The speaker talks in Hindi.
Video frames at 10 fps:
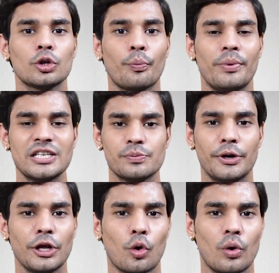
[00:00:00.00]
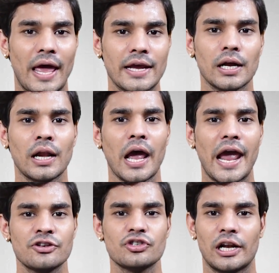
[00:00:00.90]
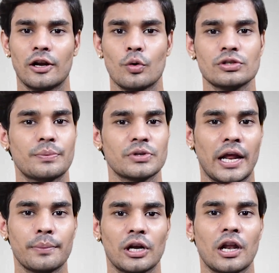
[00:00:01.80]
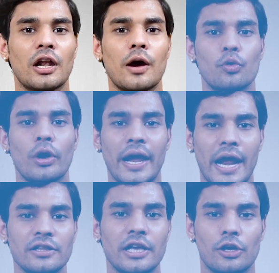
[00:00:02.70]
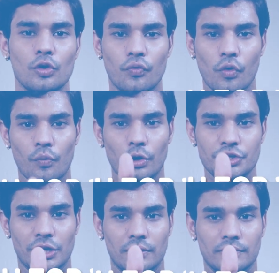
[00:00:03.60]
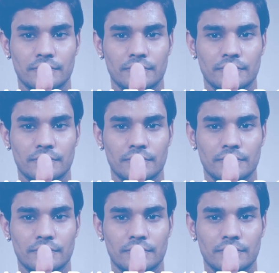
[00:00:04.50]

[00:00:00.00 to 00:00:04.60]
तो प्लीज़ वीडियो को लाइक करना एंड चैनल को सब्सक्राइब करना ना भूलें एंड थैंक यू फॉर वॉचिंग